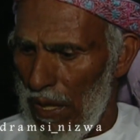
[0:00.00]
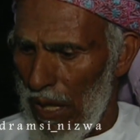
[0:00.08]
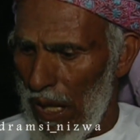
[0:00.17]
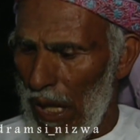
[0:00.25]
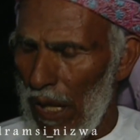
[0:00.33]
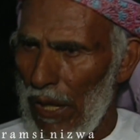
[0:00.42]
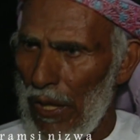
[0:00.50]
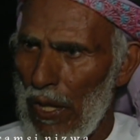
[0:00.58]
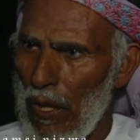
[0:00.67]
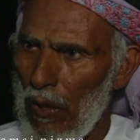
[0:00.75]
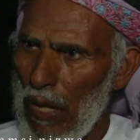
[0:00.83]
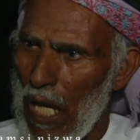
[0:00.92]
للحين
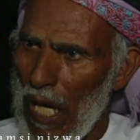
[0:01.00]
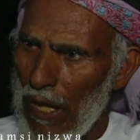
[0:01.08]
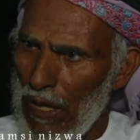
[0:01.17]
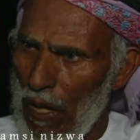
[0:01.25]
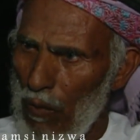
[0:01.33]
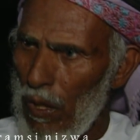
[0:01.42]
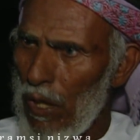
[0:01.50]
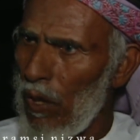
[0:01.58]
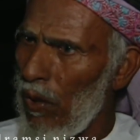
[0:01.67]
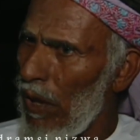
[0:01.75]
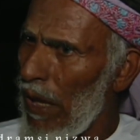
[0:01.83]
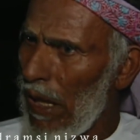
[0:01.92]
ذولا يو
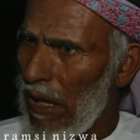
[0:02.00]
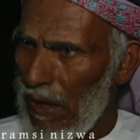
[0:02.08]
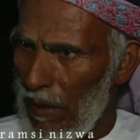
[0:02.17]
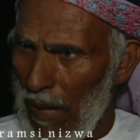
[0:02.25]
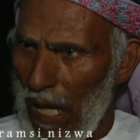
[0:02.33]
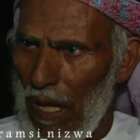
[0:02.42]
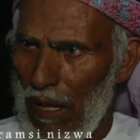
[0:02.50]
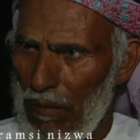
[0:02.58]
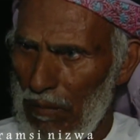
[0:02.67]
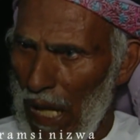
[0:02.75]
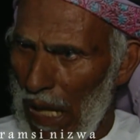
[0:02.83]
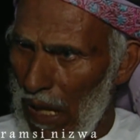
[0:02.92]
يقولون احنا نتبع
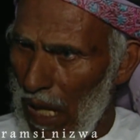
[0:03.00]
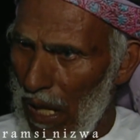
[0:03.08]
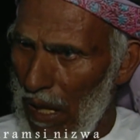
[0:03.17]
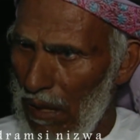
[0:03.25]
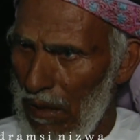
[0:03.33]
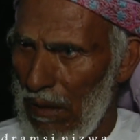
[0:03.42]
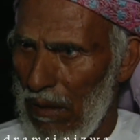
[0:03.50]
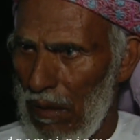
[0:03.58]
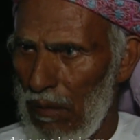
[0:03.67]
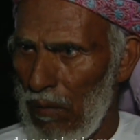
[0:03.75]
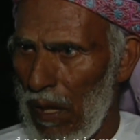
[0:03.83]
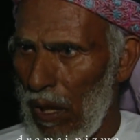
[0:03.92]
معنا
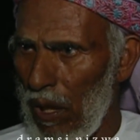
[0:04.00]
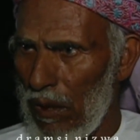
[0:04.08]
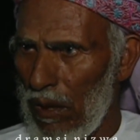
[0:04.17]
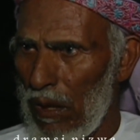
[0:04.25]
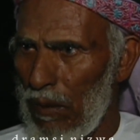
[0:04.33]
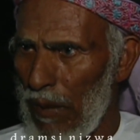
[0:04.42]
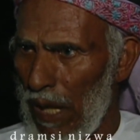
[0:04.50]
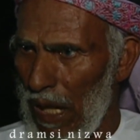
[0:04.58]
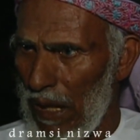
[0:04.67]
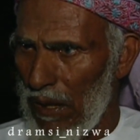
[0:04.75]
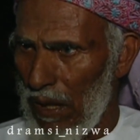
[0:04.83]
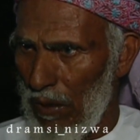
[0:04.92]
خطة بن
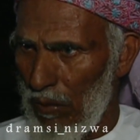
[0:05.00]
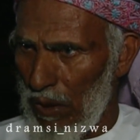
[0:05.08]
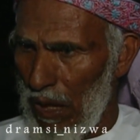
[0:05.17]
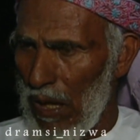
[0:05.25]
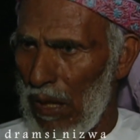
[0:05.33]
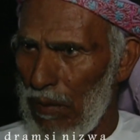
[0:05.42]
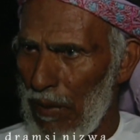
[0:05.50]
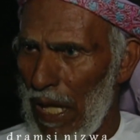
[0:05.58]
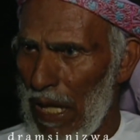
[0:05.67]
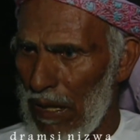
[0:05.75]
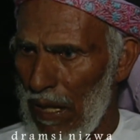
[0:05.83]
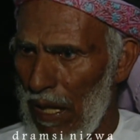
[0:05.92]
لندن وطريقة بن
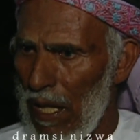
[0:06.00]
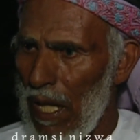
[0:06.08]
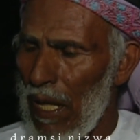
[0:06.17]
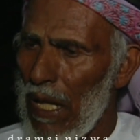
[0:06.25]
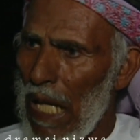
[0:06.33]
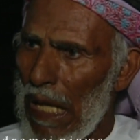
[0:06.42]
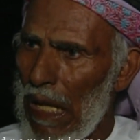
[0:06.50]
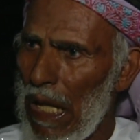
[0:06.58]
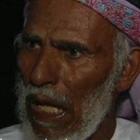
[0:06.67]
لندن لكن